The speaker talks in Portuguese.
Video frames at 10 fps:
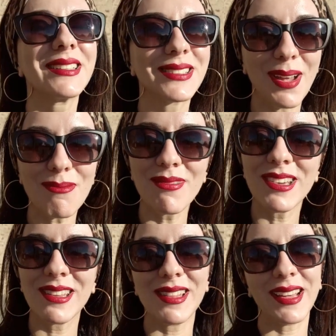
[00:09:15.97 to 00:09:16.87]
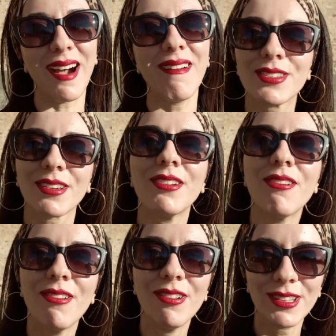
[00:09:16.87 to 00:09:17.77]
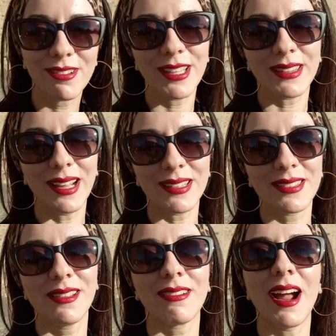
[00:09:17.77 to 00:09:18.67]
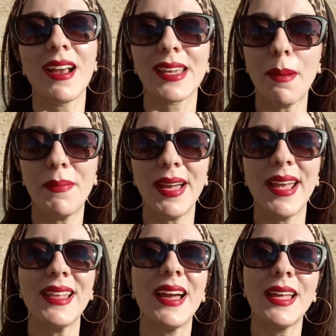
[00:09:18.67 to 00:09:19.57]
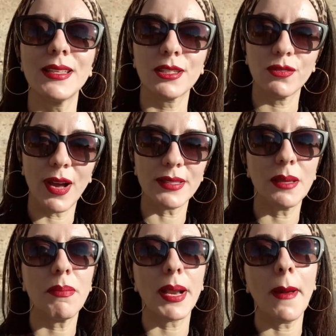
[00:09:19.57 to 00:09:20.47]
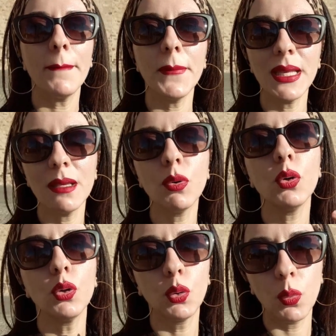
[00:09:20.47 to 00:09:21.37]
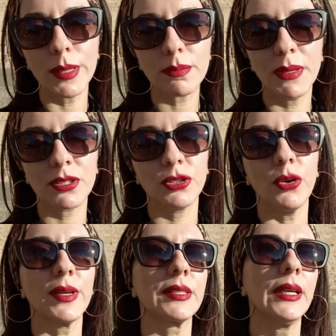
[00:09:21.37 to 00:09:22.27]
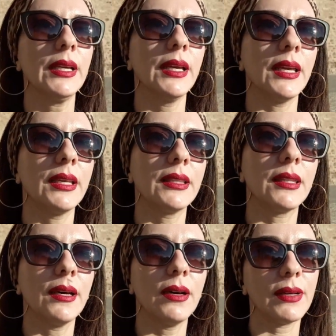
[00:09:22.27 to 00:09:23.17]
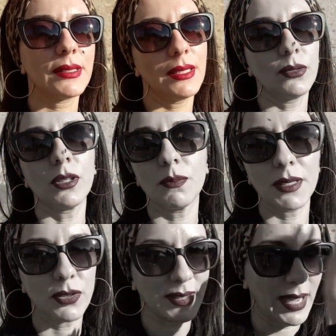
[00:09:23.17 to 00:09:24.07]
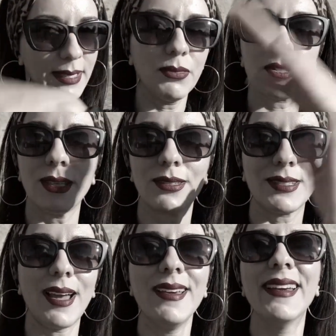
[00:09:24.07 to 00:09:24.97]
Isso é muito legal. Só que o único detalhe desse lugar é que a paella eles fazem para mínimo duas pessoas. Então, assim, duas pessoas... Ai, mosquito, sai!